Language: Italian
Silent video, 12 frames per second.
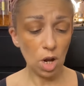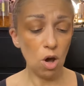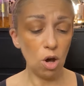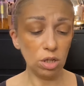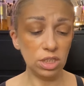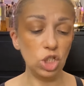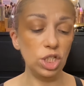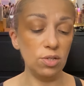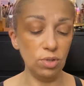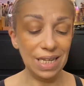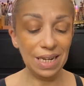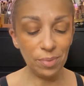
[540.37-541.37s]
Ho
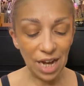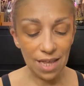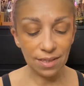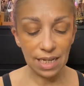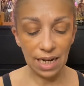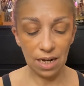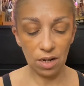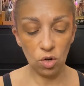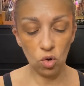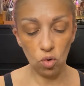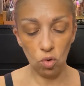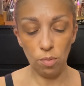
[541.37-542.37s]
deciso di riprendere
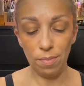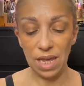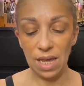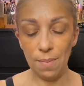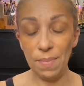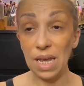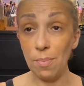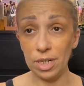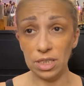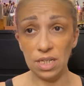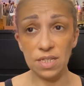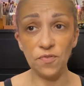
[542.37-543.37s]
come makeup
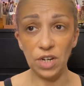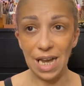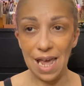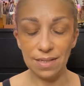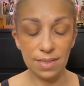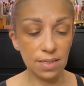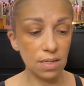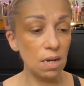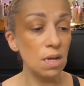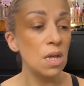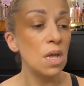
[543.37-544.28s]
artist freelance